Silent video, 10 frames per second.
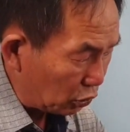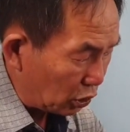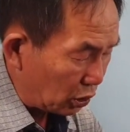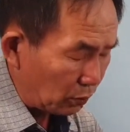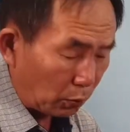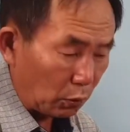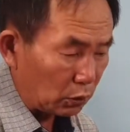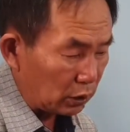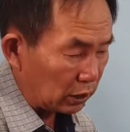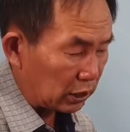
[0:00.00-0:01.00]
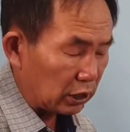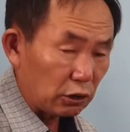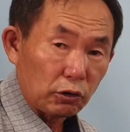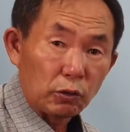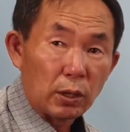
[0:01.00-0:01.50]
수 있는 모든
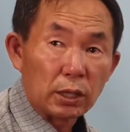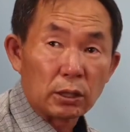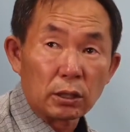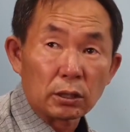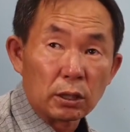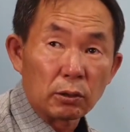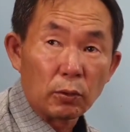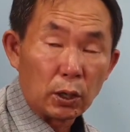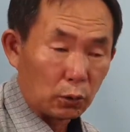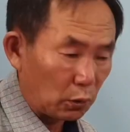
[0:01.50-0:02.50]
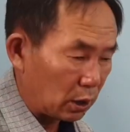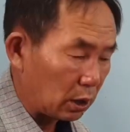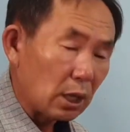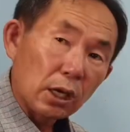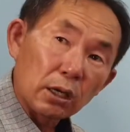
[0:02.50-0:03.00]
기술과 정성과 노력